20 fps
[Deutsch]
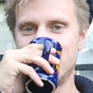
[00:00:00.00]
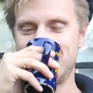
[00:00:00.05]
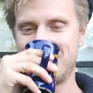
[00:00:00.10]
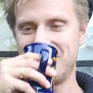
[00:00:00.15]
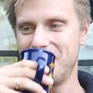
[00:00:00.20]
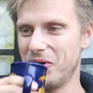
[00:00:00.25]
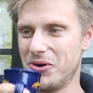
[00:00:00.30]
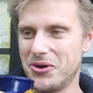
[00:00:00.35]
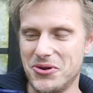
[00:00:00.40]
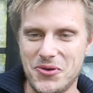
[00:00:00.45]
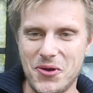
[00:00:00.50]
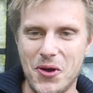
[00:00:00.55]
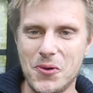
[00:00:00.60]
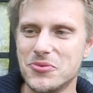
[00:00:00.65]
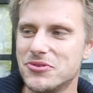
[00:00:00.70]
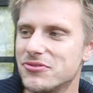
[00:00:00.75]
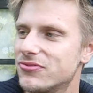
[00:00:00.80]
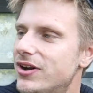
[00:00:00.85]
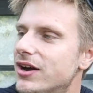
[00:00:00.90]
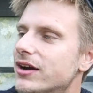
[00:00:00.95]
in denen Leute
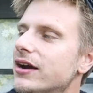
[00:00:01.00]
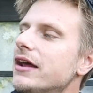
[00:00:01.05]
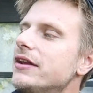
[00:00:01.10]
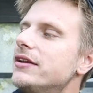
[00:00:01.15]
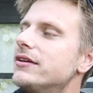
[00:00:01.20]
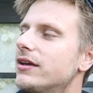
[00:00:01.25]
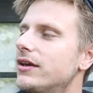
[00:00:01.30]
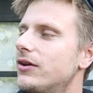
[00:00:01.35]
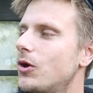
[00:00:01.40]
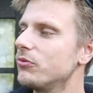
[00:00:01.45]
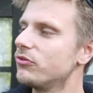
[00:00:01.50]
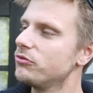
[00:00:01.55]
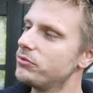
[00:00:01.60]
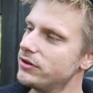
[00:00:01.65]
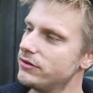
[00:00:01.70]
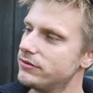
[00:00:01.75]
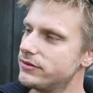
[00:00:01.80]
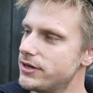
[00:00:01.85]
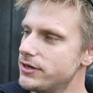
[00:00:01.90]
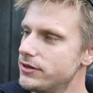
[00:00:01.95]
kommen und fragen, Andi, kommst du
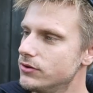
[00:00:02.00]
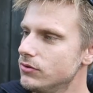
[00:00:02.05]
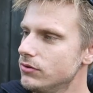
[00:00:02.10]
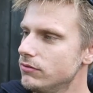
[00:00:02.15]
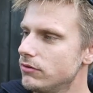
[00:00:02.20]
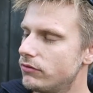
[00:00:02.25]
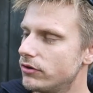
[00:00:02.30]
mit ins Kino?